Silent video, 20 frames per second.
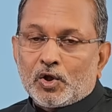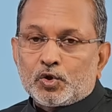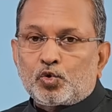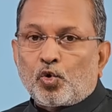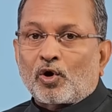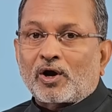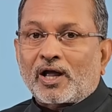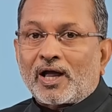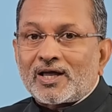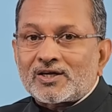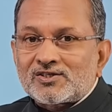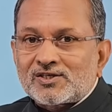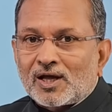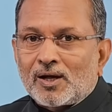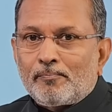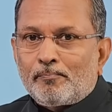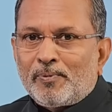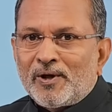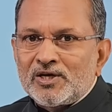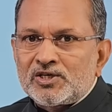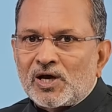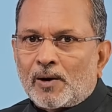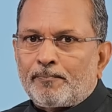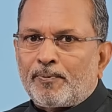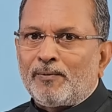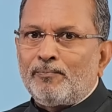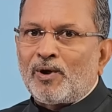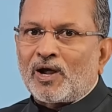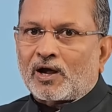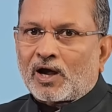तो कैसे
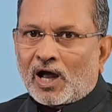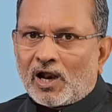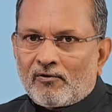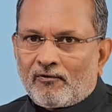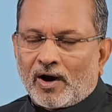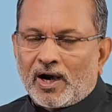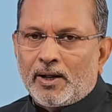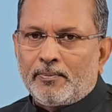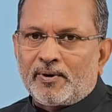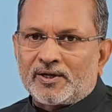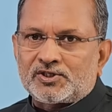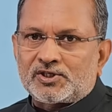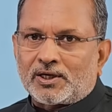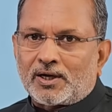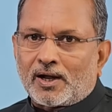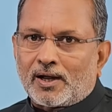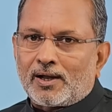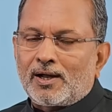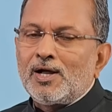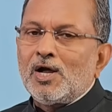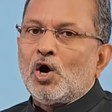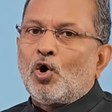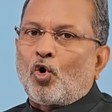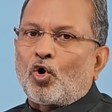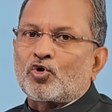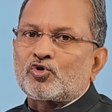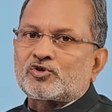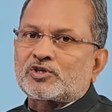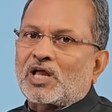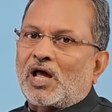बीजेपी में खलबली बची है
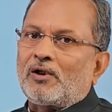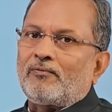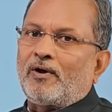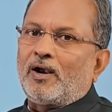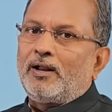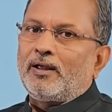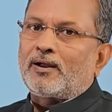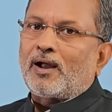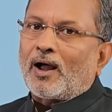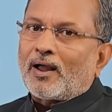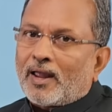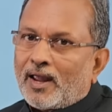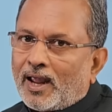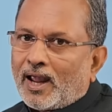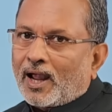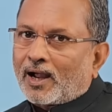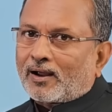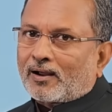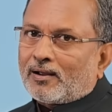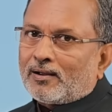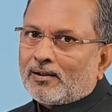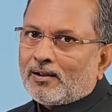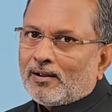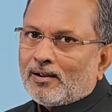और उस खलबली का एक